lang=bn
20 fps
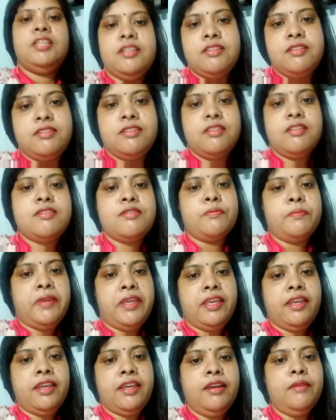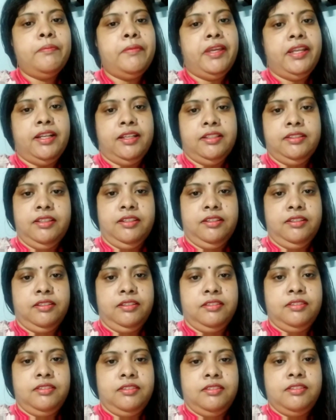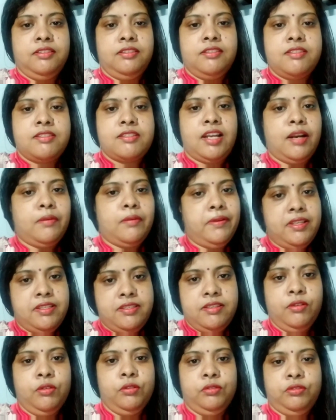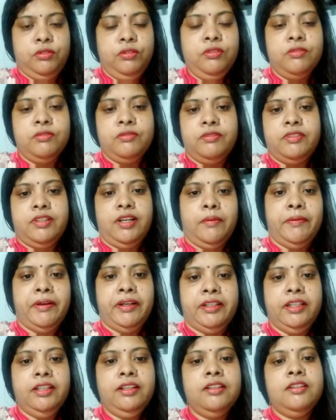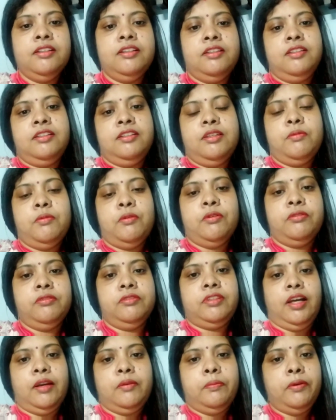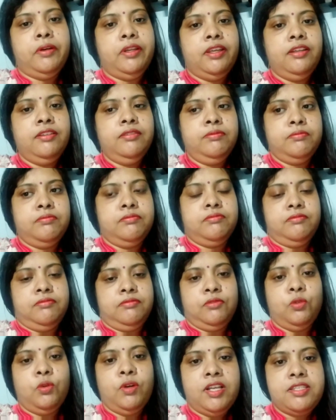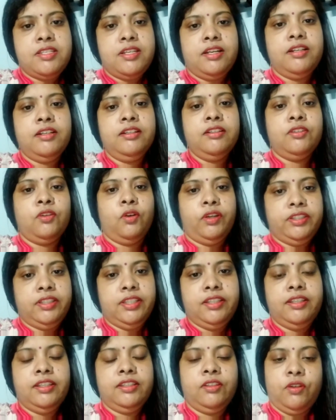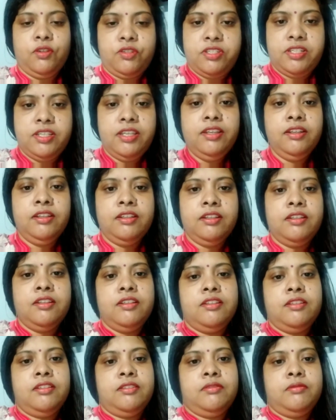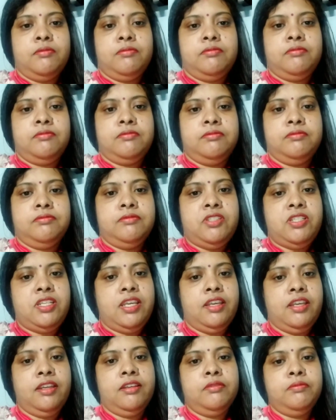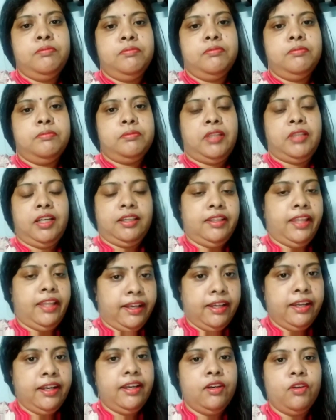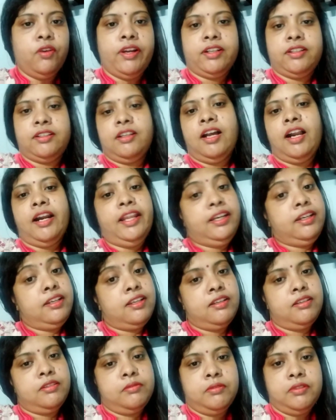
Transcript: কিস দিস মে হ্যায় মেরা দিন স্টার প্লাসে হতো ড্রামাটা এবং তারপরে দু নয় থেকে দশে সে তাকে দেখা গেল একটা আরেকটা